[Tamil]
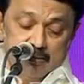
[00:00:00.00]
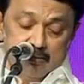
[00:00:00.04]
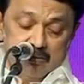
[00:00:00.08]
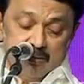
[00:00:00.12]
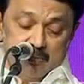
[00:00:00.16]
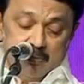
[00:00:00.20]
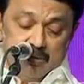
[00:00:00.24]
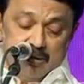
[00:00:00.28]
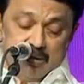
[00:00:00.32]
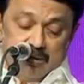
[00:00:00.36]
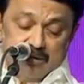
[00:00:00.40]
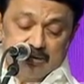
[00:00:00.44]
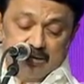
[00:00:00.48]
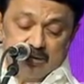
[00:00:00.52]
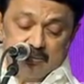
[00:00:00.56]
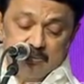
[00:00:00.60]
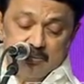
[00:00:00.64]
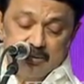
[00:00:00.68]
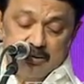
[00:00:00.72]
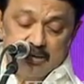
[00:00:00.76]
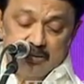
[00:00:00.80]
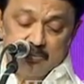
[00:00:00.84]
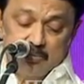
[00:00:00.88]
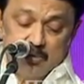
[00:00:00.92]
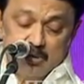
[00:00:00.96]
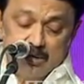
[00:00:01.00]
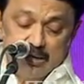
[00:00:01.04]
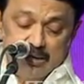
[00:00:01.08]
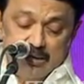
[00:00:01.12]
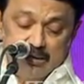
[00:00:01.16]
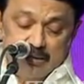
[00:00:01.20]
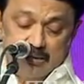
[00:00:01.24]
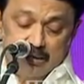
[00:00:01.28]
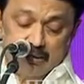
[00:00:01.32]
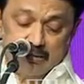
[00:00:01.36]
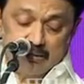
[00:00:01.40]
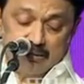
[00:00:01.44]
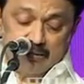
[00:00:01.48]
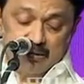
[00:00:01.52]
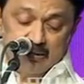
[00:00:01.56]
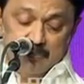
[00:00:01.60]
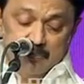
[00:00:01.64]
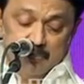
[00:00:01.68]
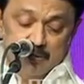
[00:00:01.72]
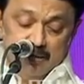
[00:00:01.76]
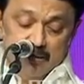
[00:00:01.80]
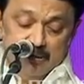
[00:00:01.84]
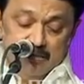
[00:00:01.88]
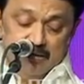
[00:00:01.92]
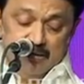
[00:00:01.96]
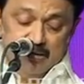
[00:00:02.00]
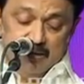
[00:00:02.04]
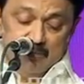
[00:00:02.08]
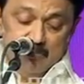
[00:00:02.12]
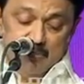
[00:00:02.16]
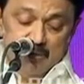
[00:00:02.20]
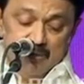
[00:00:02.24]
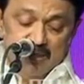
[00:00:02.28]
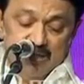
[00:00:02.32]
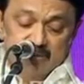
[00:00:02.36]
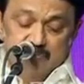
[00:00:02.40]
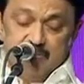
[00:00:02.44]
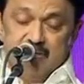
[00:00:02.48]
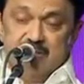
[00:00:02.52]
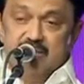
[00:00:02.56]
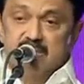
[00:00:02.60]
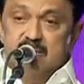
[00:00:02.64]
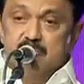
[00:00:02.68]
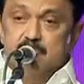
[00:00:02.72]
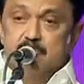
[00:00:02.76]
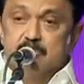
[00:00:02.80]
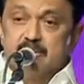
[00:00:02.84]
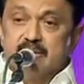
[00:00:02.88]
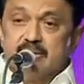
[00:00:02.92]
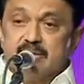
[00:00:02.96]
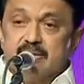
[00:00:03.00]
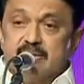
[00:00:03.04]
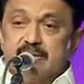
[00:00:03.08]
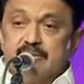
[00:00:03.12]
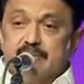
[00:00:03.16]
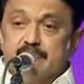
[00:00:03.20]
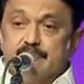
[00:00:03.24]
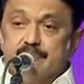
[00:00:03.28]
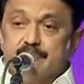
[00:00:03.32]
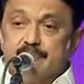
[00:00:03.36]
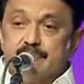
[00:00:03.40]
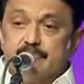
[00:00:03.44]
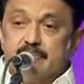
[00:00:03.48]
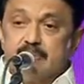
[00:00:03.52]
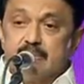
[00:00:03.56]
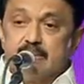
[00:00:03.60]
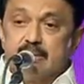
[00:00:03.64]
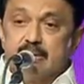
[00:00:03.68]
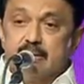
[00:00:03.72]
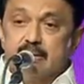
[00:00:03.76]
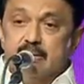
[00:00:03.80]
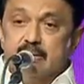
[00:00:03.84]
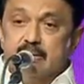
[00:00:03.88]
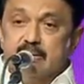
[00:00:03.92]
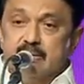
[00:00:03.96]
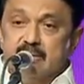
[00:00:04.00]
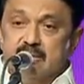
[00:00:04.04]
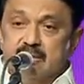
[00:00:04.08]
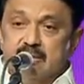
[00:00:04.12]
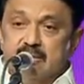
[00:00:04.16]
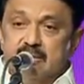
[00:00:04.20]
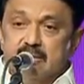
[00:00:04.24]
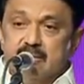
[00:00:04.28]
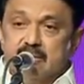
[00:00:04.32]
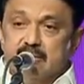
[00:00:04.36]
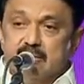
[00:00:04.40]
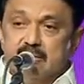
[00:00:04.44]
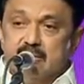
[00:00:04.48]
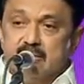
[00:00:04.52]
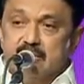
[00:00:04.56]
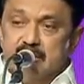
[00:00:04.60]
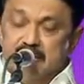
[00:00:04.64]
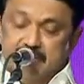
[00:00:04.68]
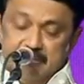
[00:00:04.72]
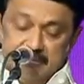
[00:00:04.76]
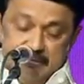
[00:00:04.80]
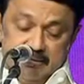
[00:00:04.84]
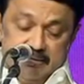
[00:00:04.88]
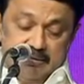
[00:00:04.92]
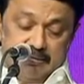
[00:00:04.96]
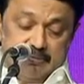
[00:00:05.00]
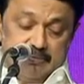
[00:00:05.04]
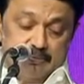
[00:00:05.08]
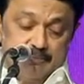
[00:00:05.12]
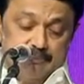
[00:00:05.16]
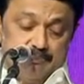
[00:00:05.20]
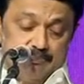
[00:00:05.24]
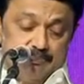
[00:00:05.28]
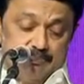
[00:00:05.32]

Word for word: தமிழ்நாட்டின் மீது முதலீட்டாளர்கள் மிகுந்த நம்பிக்கை வைத்திருப்பது இது காட்டுகிறது